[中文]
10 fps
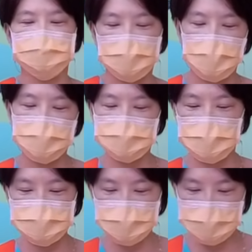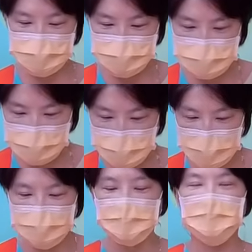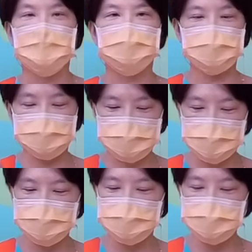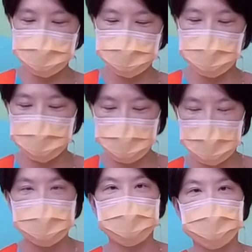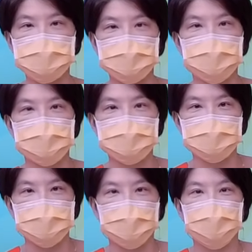好，他有告诉我一个序号，那请于十月八号到十月二十一号，